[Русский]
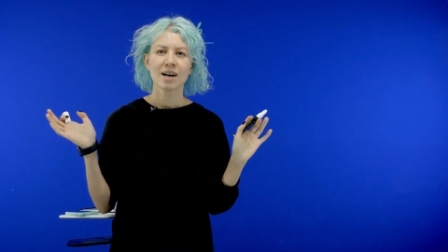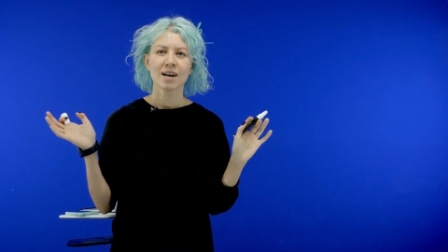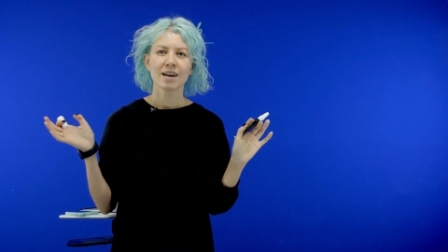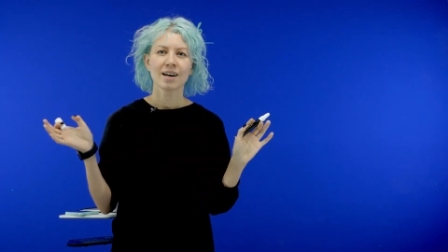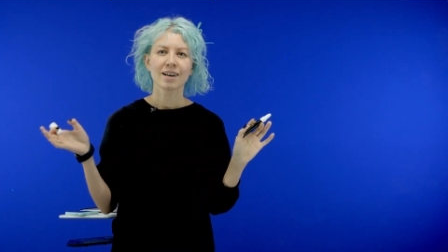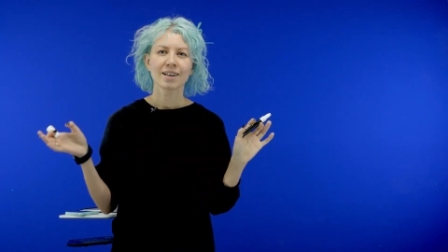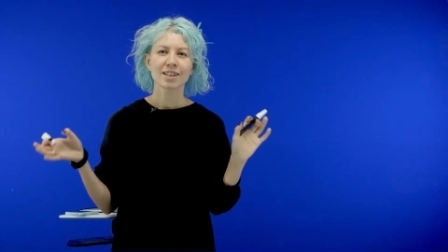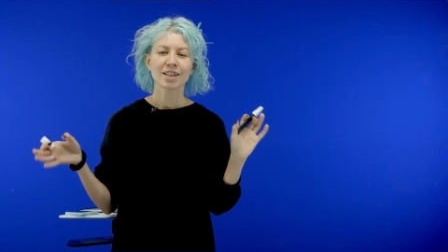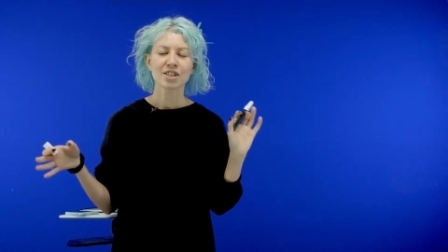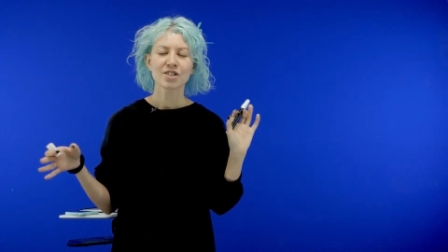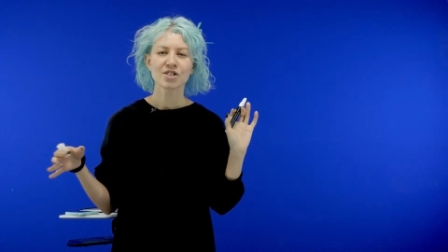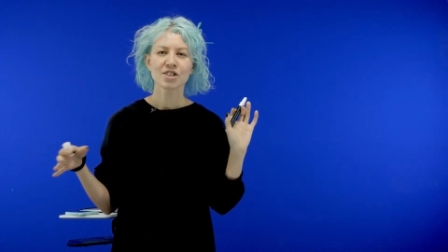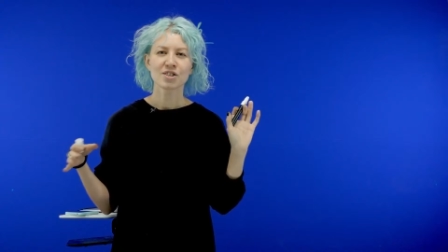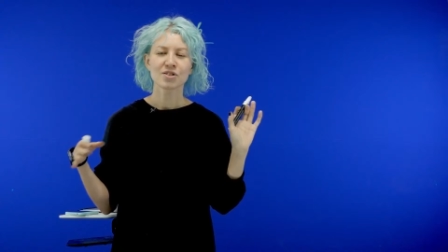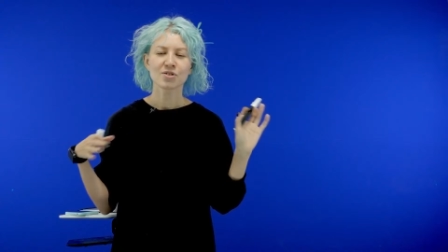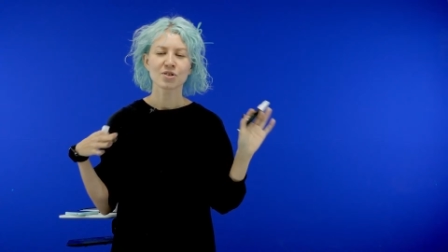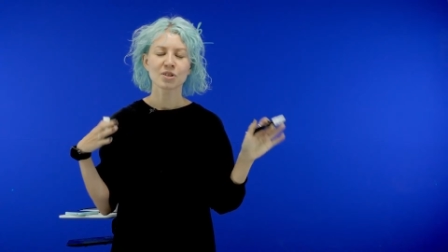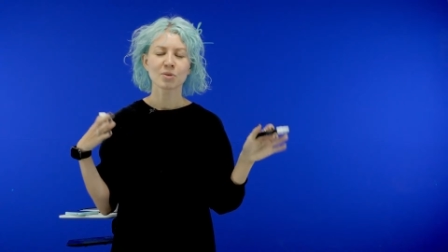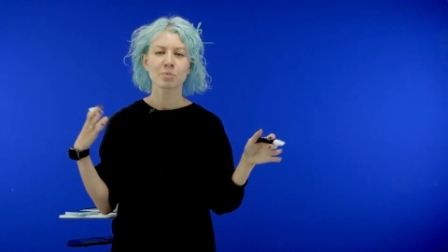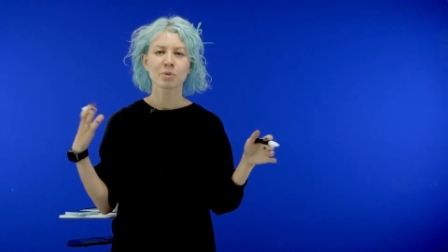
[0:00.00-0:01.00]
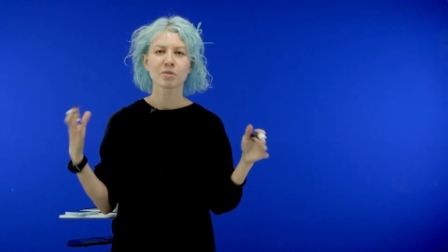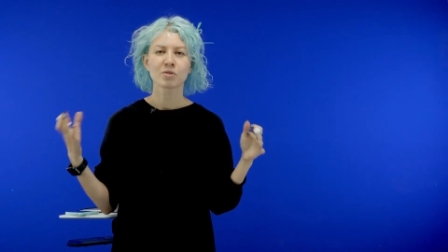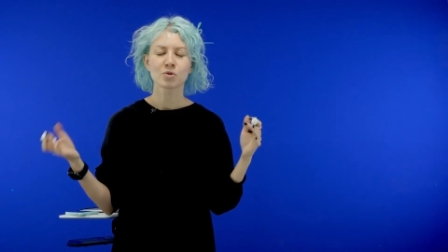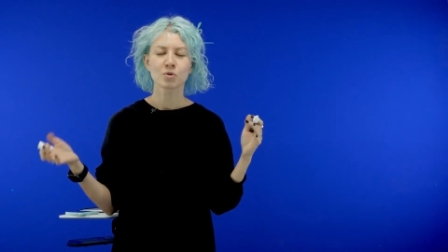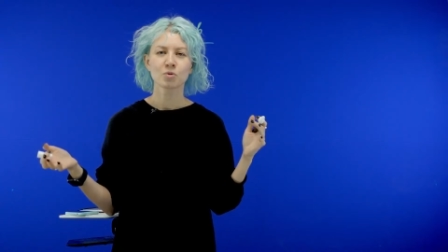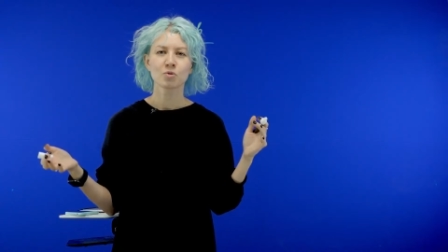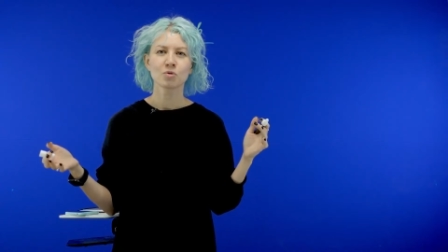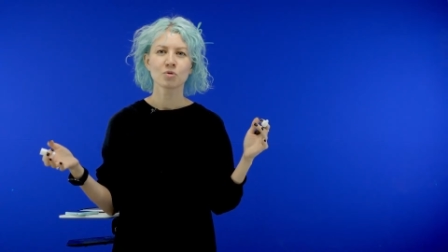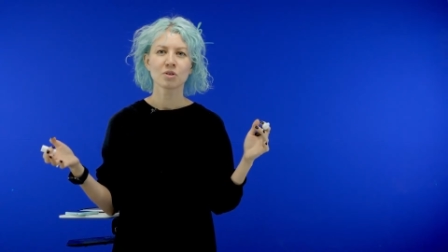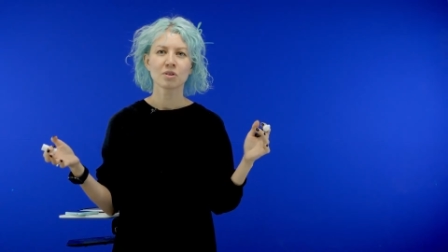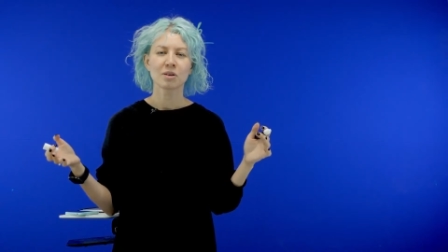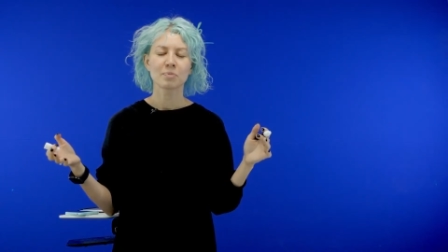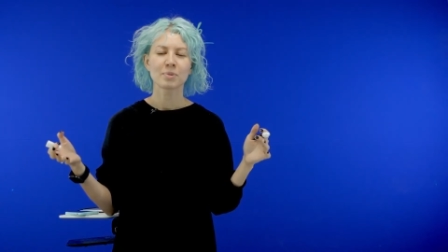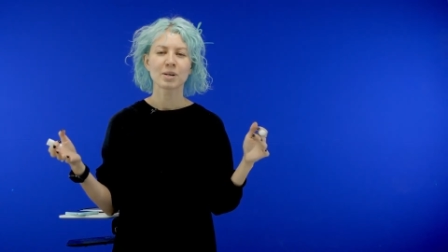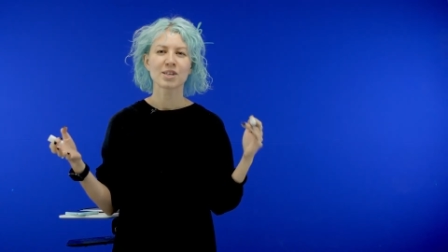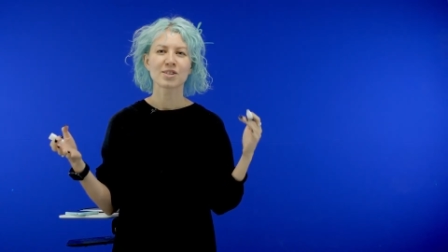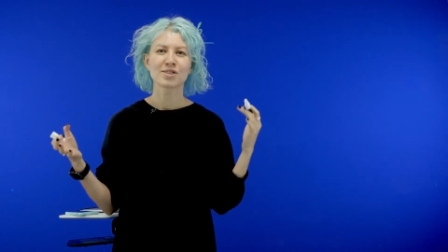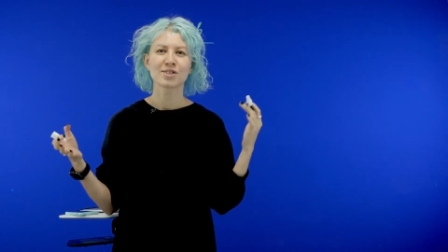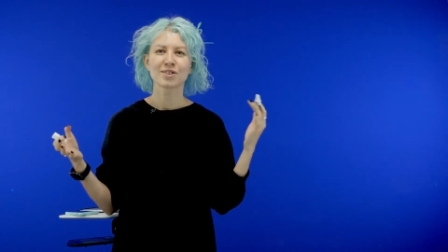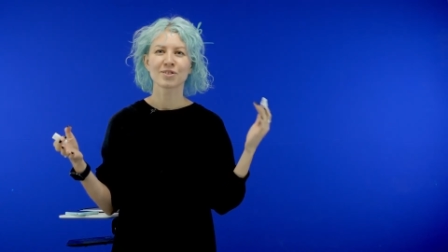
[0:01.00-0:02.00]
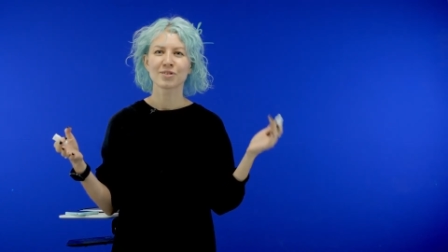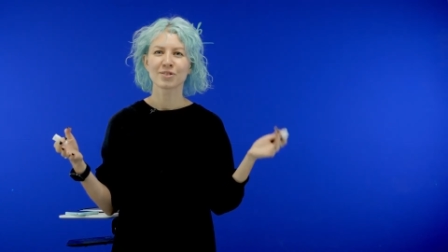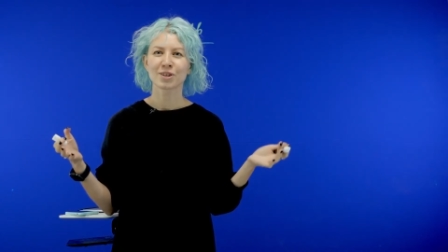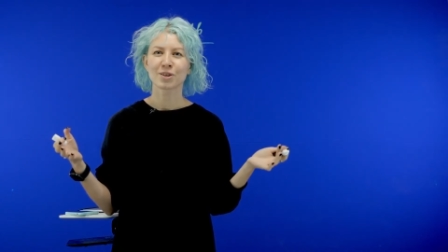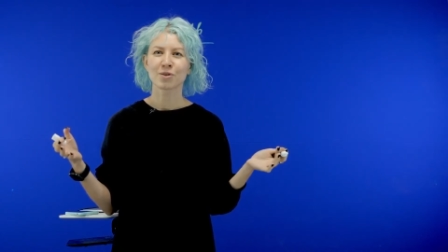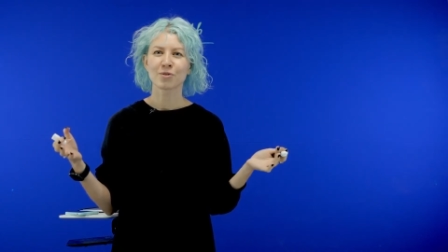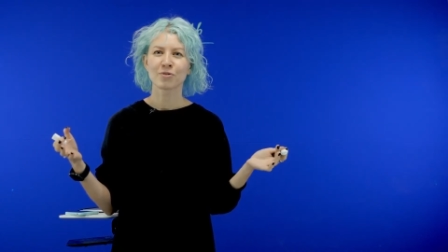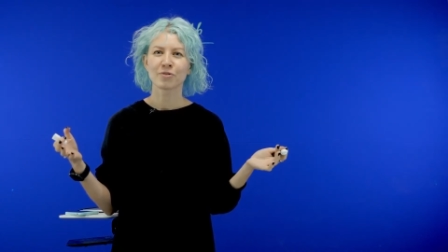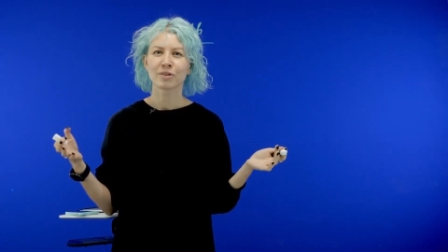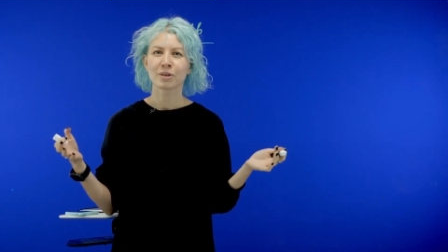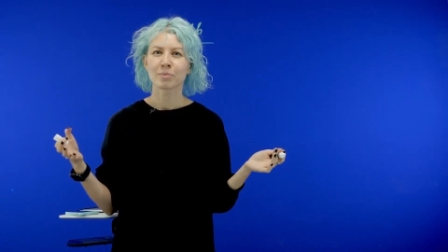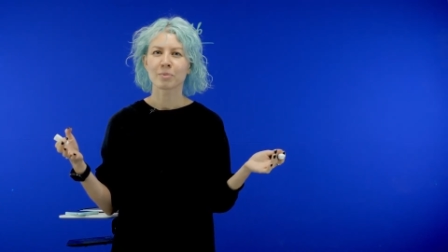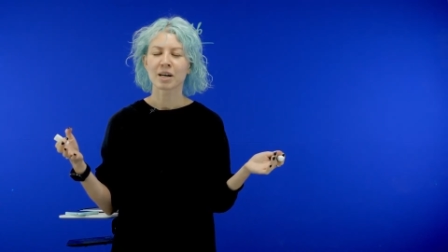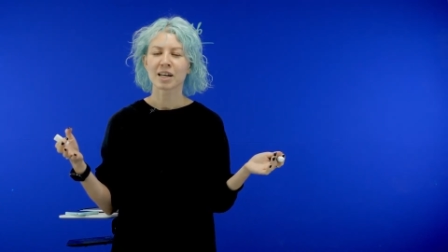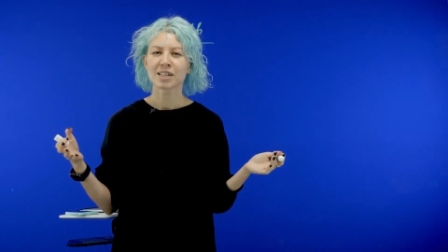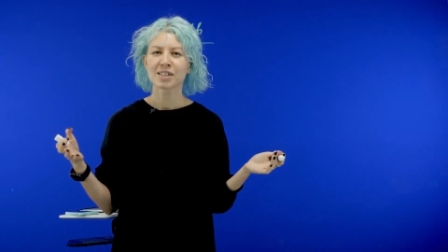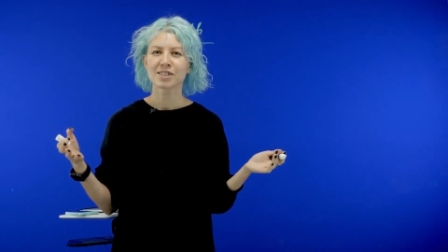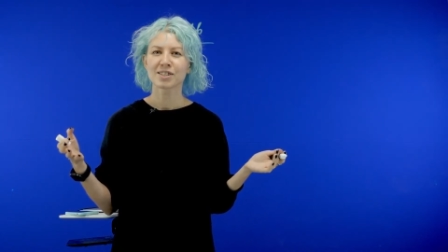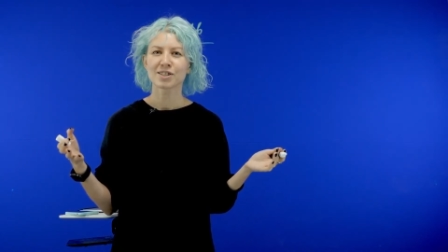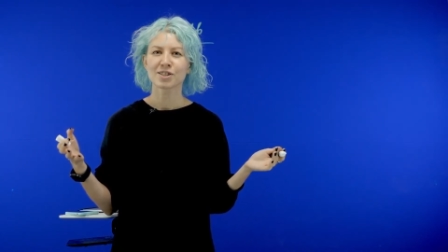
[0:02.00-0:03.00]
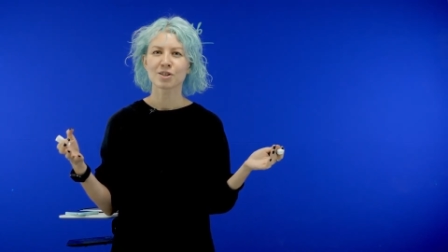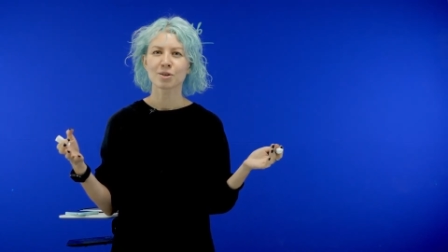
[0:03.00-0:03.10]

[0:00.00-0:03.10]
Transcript: Я сейчас все это провожу, опять же, в таком формате,